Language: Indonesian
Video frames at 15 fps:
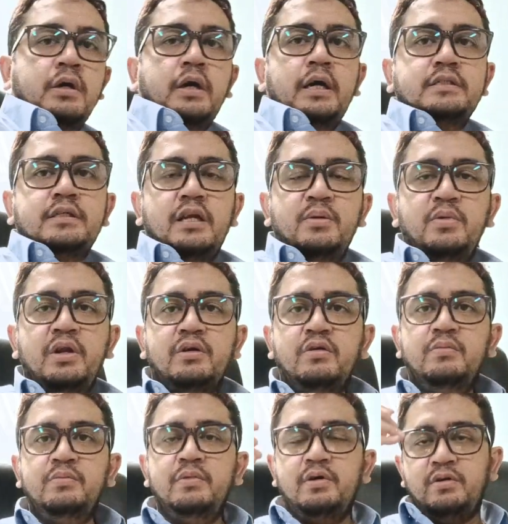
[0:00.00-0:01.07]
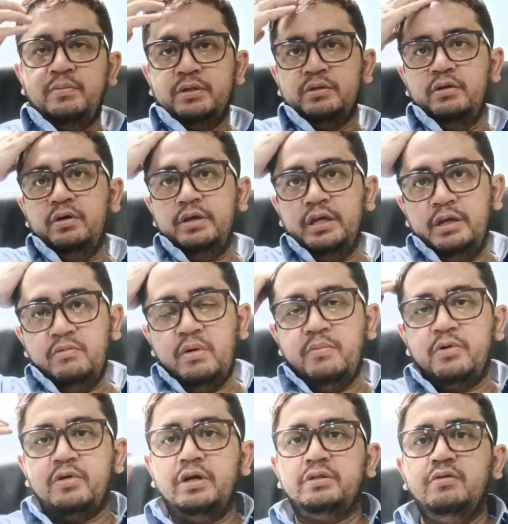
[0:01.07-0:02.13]
Assalamualaikum warahmatullahi
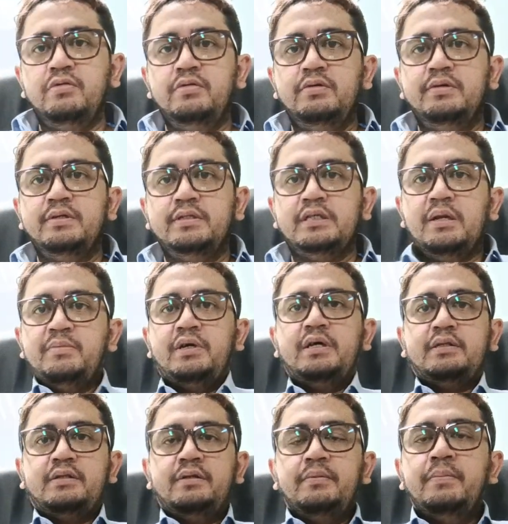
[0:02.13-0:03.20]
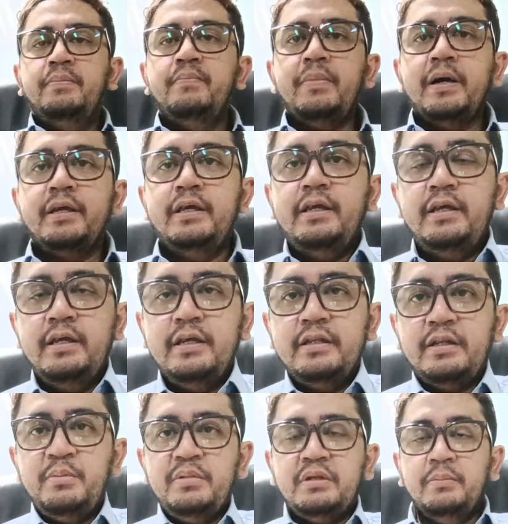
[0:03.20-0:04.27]
wabarakatuh. Selamat pagi
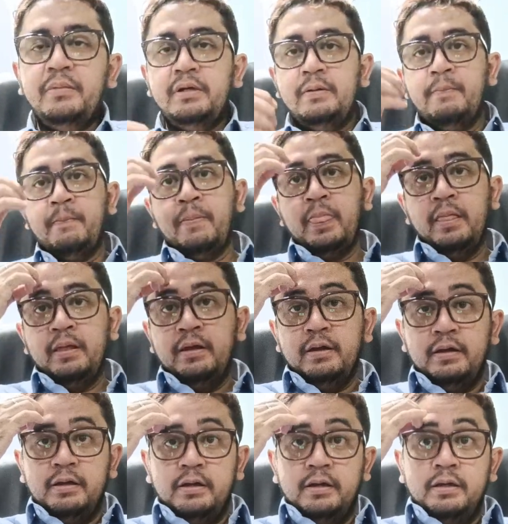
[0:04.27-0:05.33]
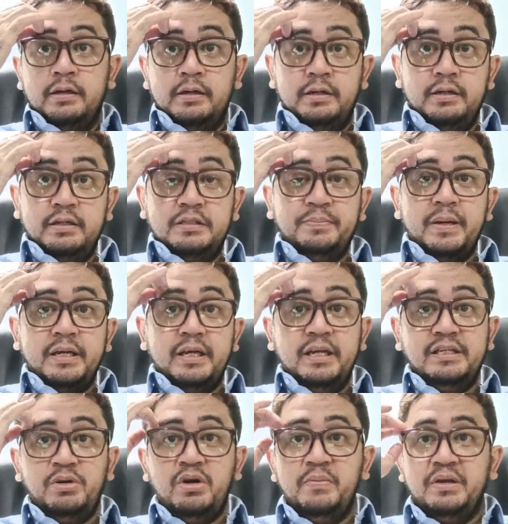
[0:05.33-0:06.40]
teman-teman. E, sepagi ini
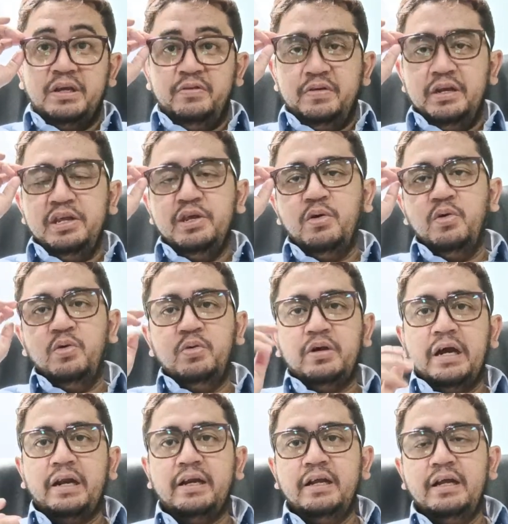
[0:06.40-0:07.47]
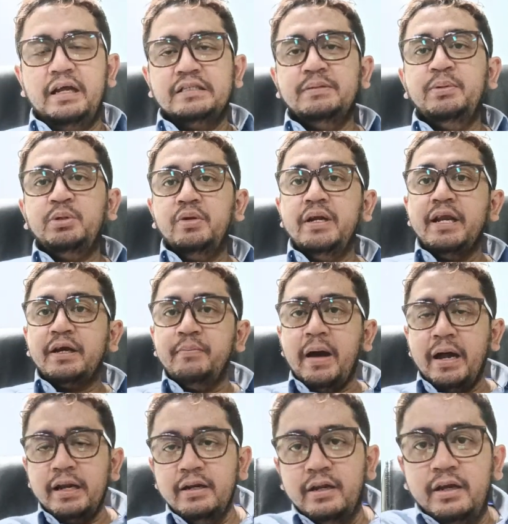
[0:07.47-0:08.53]
saya udah bikin video karena sebetulnya dari
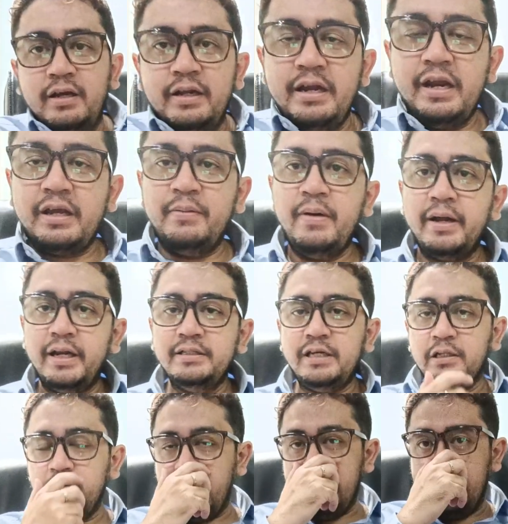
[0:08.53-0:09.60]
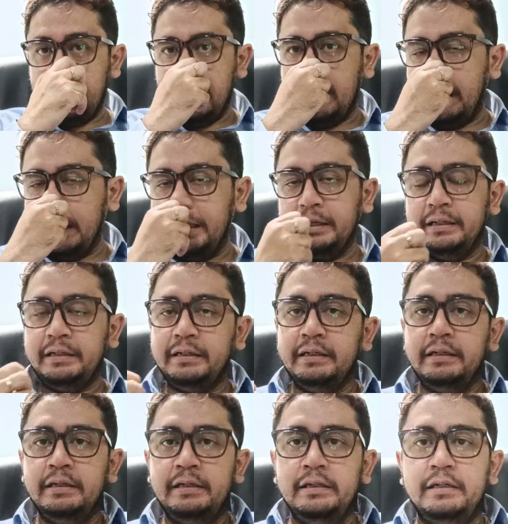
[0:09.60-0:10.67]
kemarin ya, dari kemarin saya itu ada yang
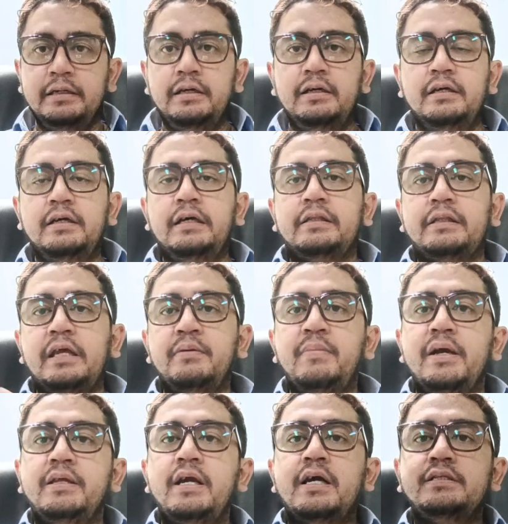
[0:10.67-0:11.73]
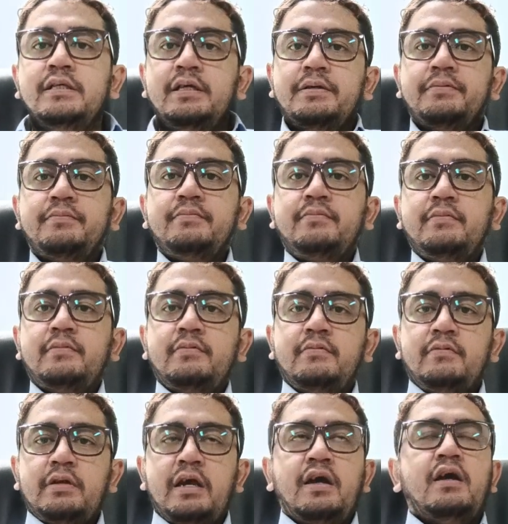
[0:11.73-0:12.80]
e, eh, ngetek banyak sih.
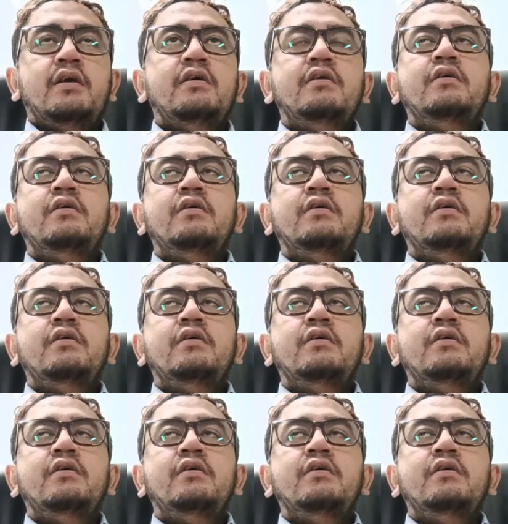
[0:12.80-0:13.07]
Nah,